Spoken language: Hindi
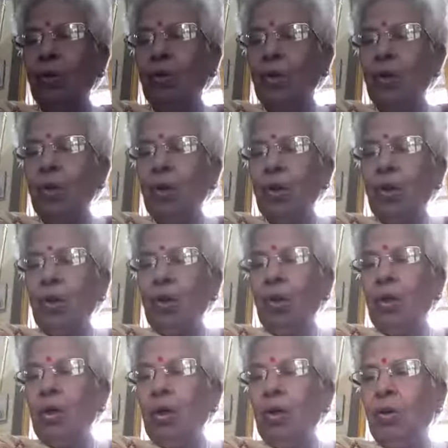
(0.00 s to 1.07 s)
को
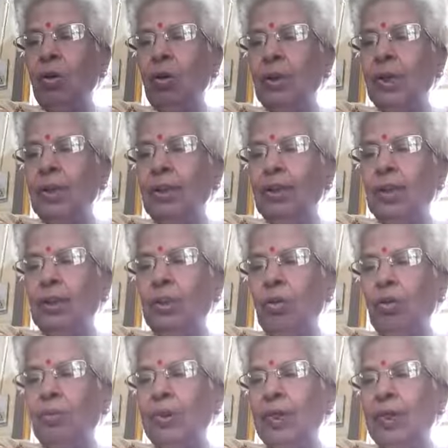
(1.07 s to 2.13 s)
और लौकिक
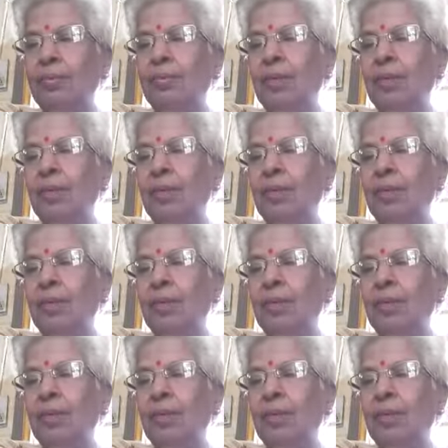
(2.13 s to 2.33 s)
छंदों में